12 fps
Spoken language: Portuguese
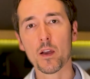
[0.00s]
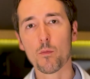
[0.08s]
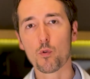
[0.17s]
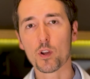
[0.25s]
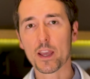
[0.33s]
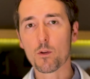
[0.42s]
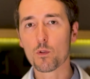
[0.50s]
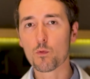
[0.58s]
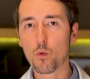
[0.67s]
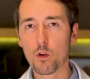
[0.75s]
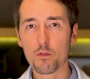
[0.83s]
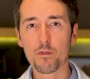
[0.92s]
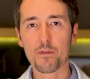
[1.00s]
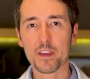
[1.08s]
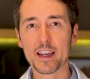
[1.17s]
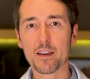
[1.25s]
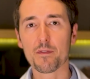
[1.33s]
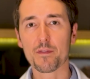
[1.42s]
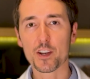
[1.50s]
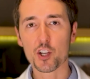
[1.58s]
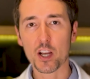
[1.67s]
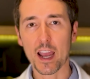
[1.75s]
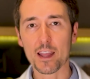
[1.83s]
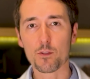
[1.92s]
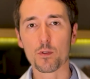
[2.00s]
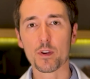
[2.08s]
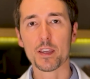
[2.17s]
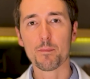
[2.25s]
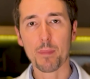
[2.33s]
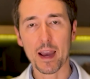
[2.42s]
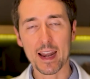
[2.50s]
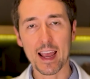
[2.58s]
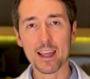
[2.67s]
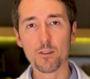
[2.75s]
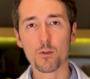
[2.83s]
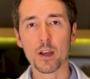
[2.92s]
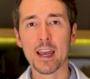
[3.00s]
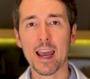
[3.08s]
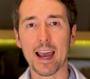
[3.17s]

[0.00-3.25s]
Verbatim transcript: porque quando o olho fica fechado e parado,